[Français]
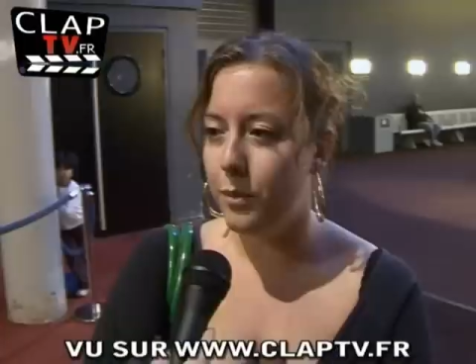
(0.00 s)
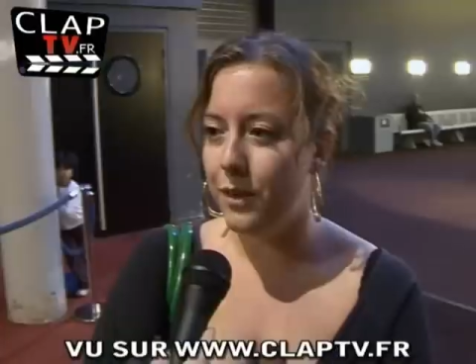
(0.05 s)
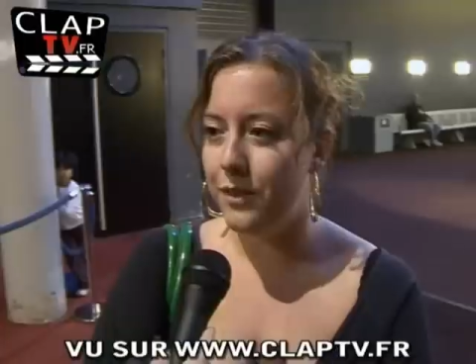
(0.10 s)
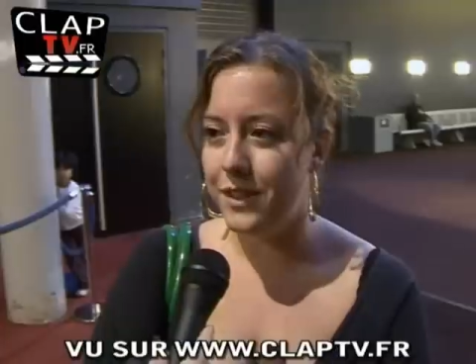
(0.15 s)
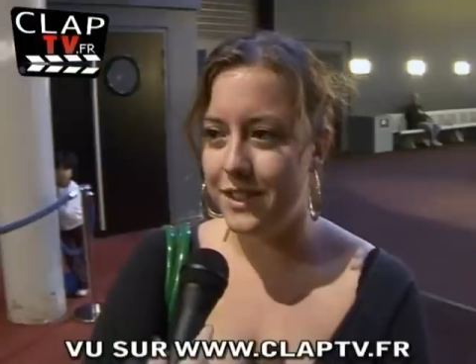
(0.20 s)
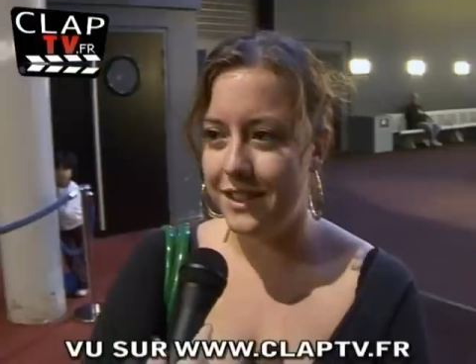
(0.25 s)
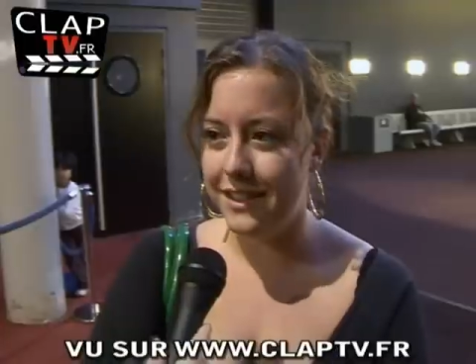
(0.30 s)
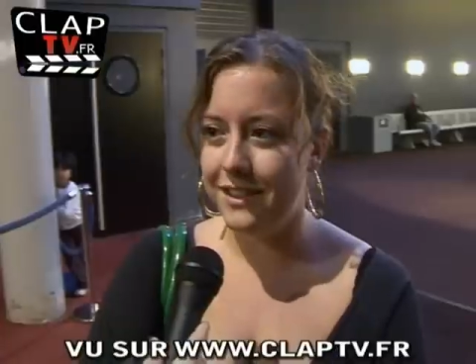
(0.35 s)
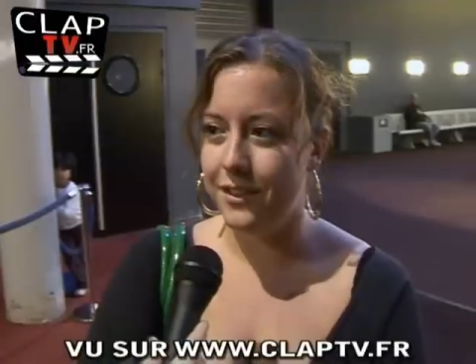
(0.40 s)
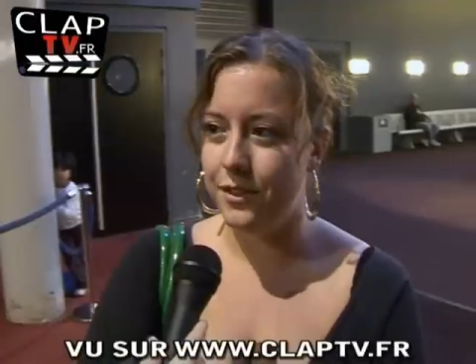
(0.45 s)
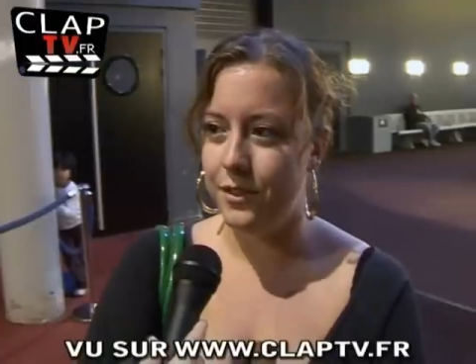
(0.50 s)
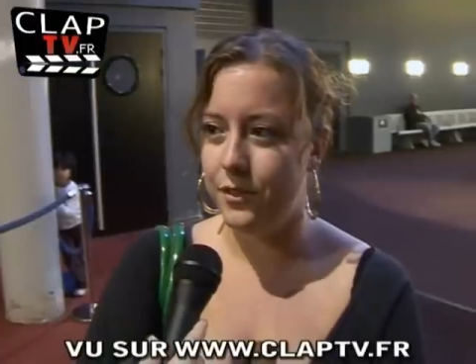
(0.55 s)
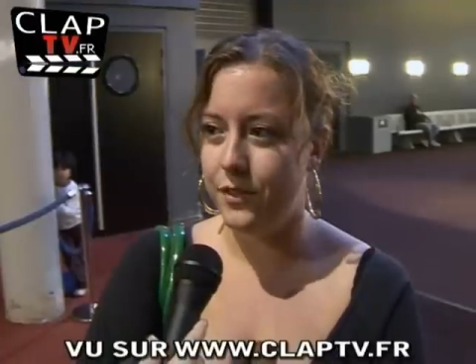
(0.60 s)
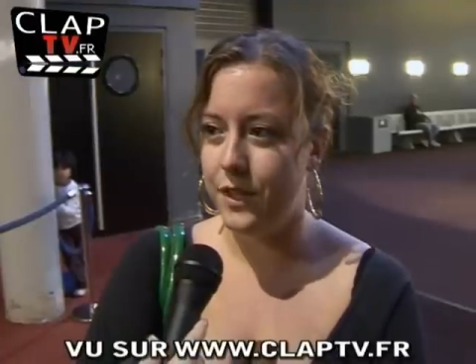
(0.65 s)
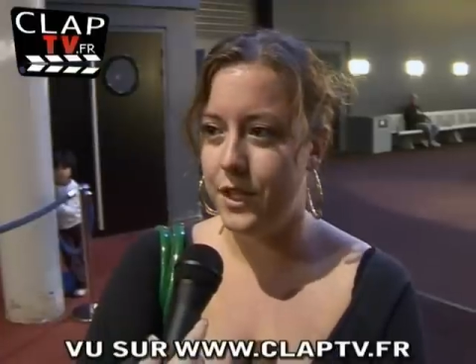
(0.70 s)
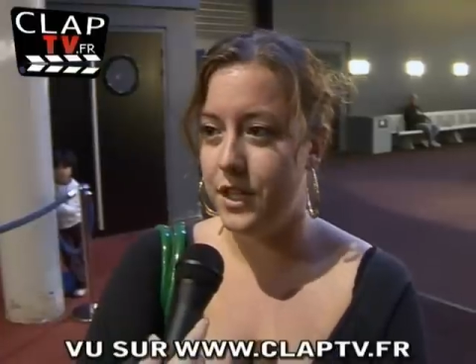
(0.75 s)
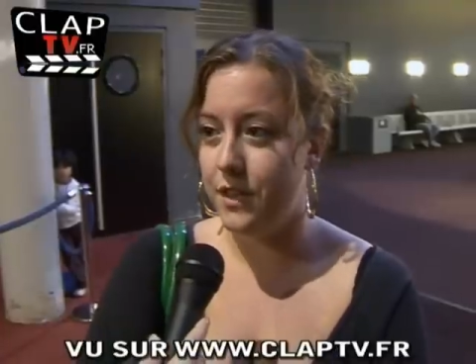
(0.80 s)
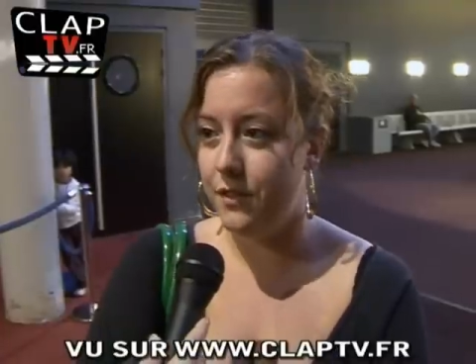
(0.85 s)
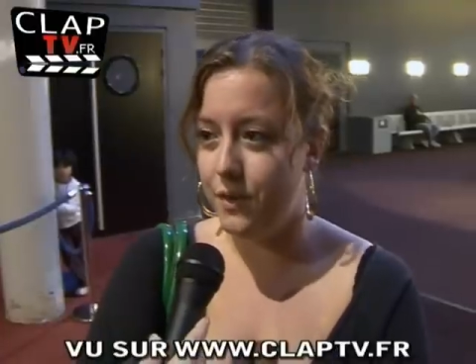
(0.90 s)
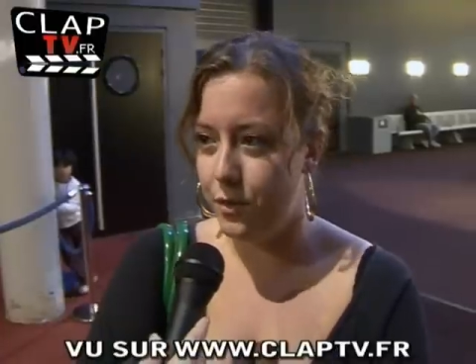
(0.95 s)
on m'avait dit que,
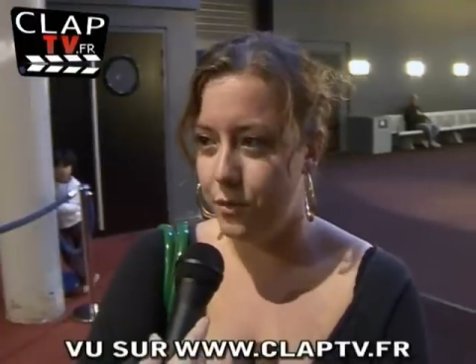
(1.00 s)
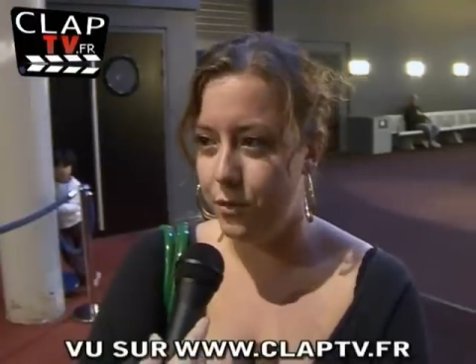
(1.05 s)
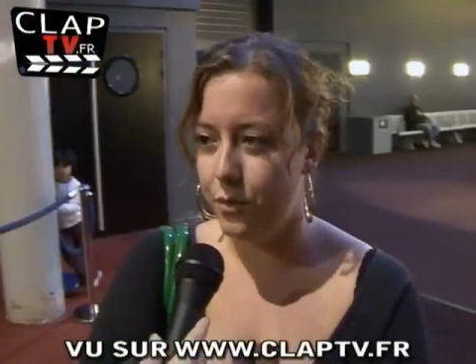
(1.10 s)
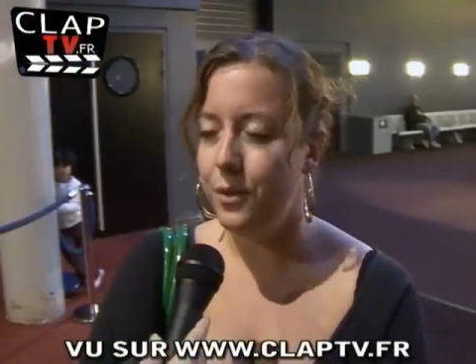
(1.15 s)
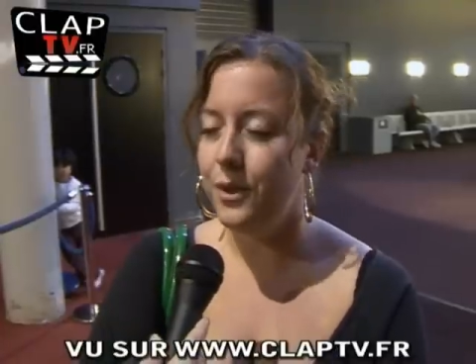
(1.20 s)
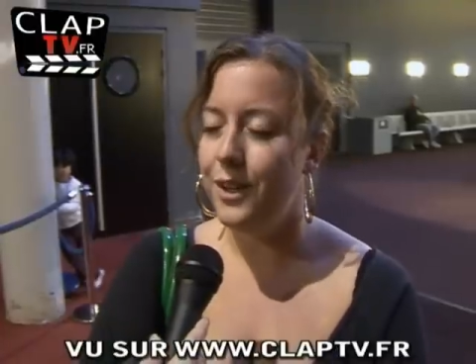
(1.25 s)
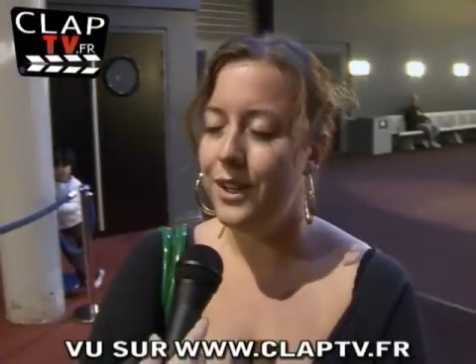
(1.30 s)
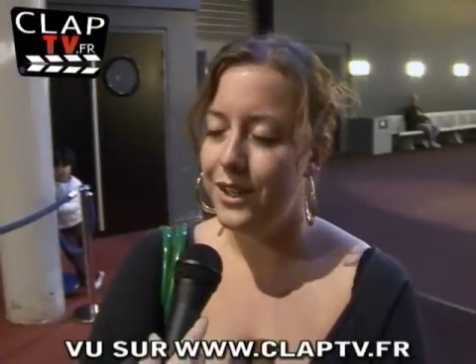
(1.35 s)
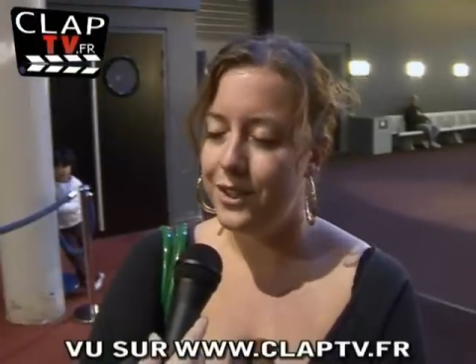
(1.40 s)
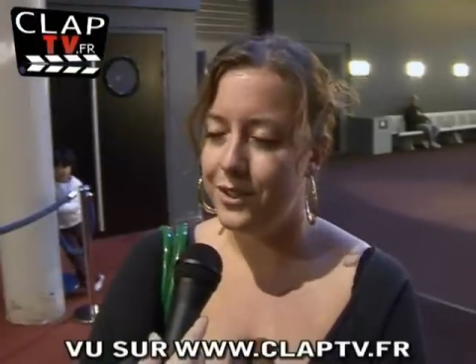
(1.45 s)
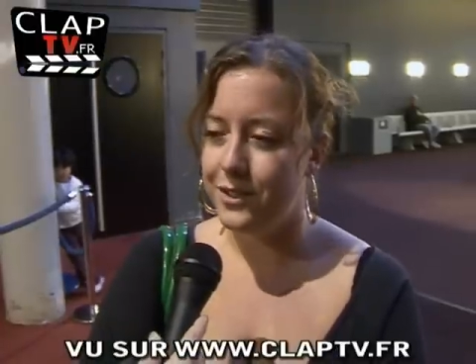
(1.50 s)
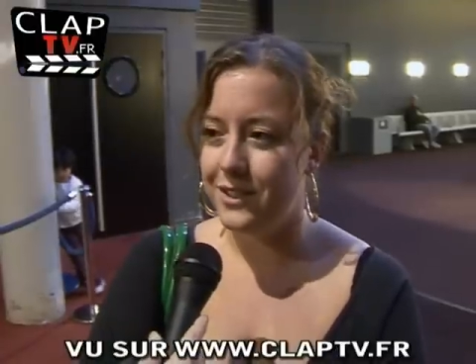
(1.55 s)
enfin j'avais lu que